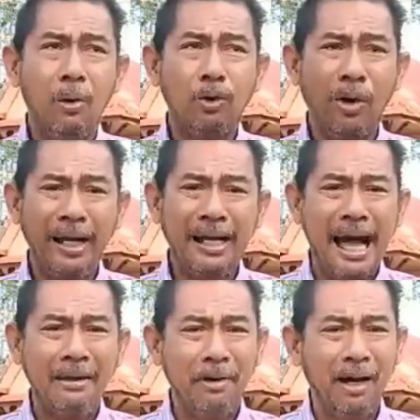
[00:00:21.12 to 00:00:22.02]
ช่วงนี้
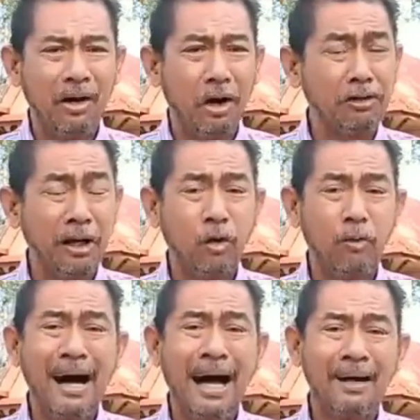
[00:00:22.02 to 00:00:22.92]
การเมืองก็สนุก
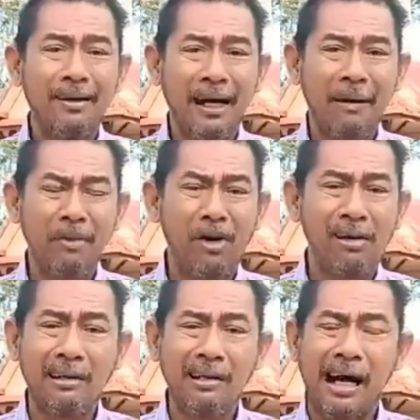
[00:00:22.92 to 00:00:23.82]
มากนะครับ แล้วก็
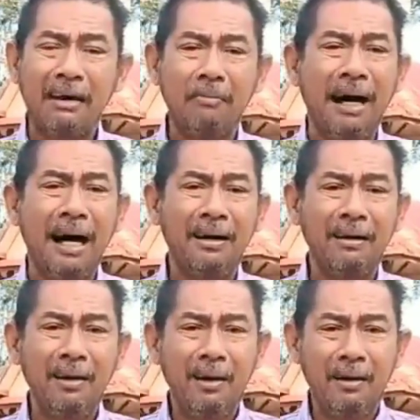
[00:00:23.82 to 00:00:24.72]
คึกคักมาก
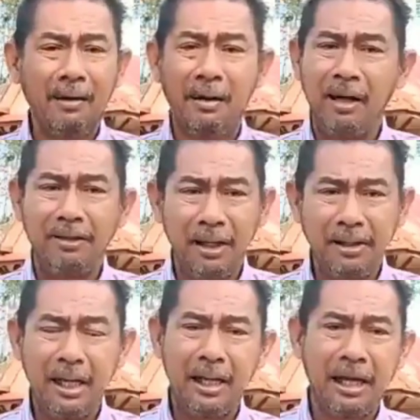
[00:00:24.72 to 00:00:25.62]
เลย จ
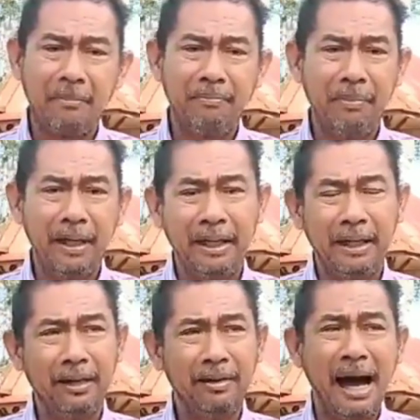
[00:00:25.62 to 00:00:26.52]
ริงๆครับมี
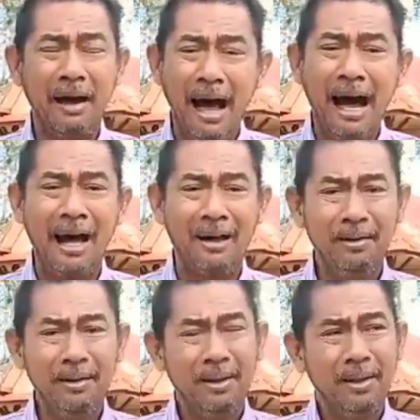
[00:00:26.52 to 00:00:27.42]
ดารา
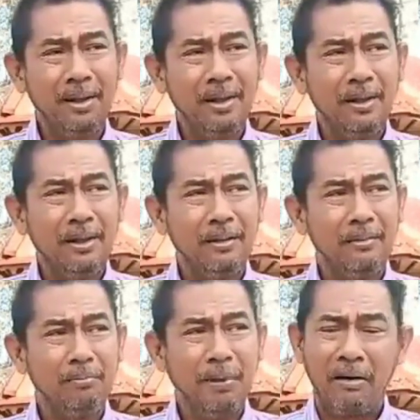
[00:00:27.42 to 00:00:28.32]

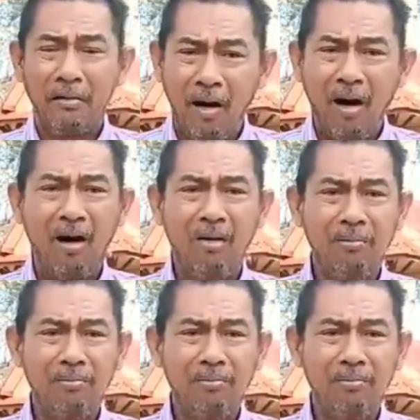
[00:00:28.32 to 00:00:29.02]
นักร้อง